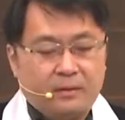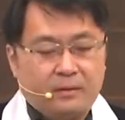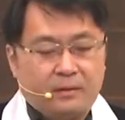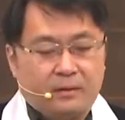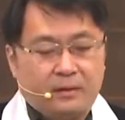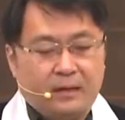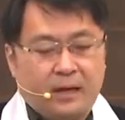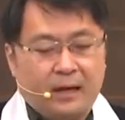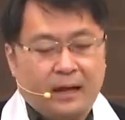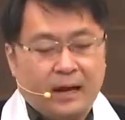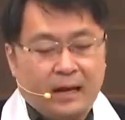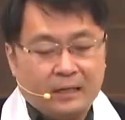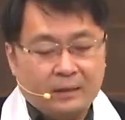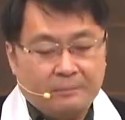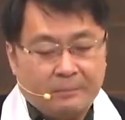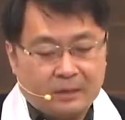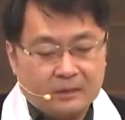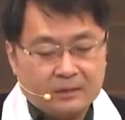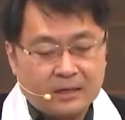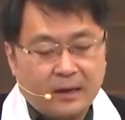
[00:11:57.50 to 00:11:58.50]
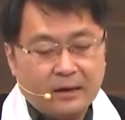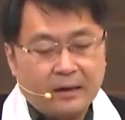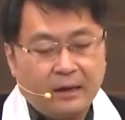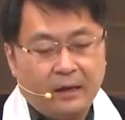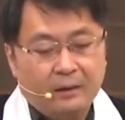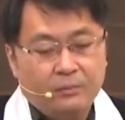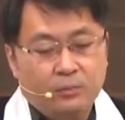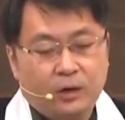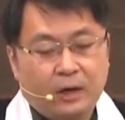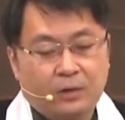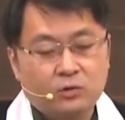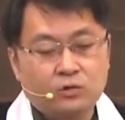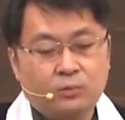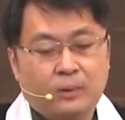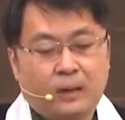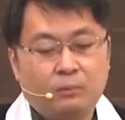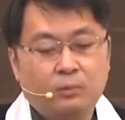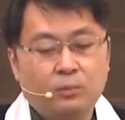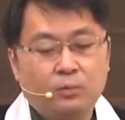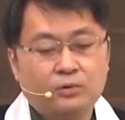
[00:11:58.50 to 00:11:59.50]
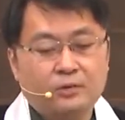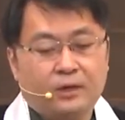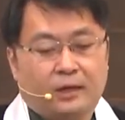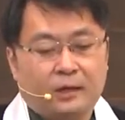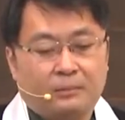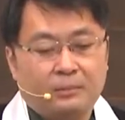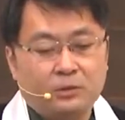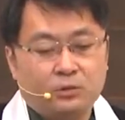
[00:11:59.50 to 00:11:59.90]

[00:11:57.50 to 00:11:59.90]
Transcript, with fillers: Yang nggak dipercaya ya bukan cuma Musa tapi